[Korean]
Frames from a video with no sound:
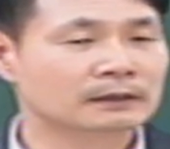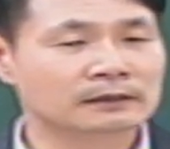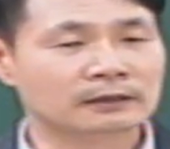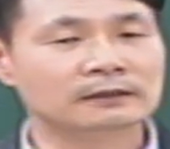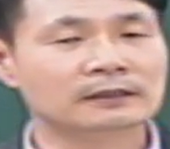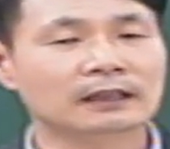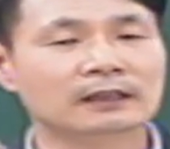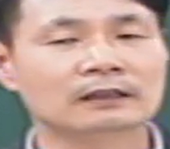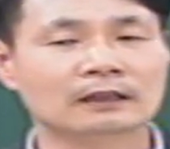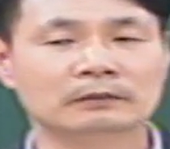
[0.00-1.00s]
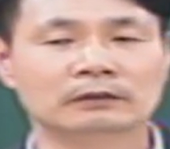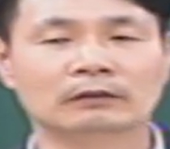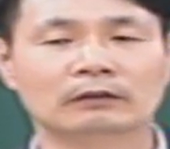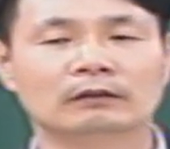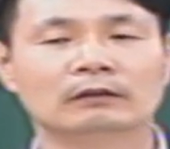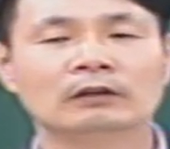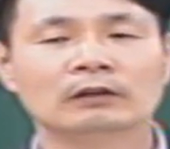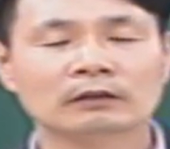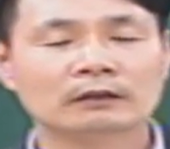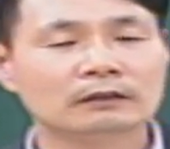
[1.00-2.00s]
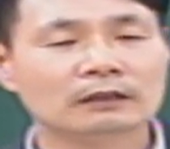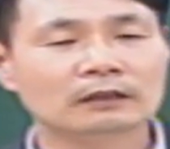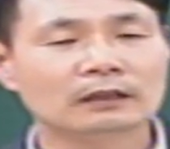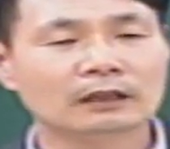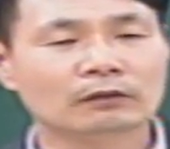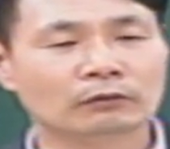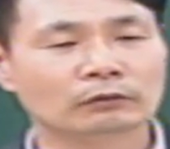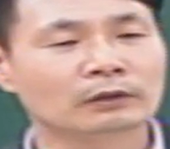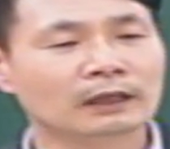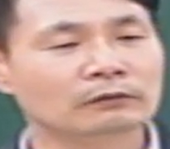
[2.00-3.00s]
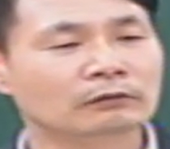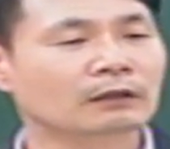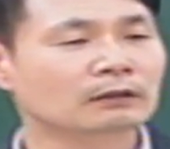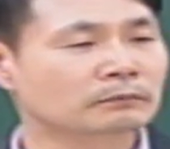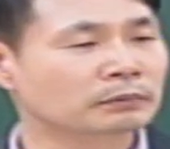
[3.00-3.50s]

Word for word: 전쟁이 일어나면요, 그 결과에 고스란히 누가